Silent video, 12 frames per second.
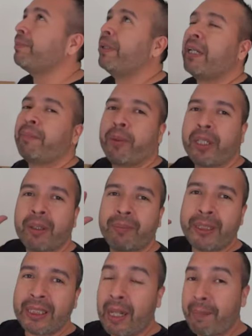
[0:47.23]
para poner
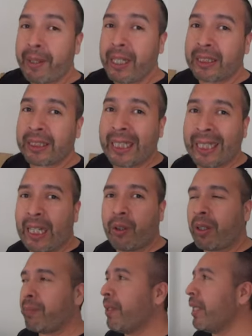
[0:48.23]
mis lámparas que quiero
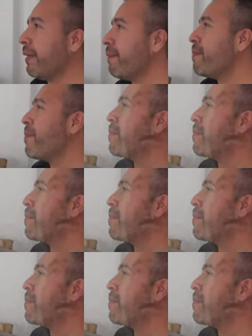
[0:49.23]
armar.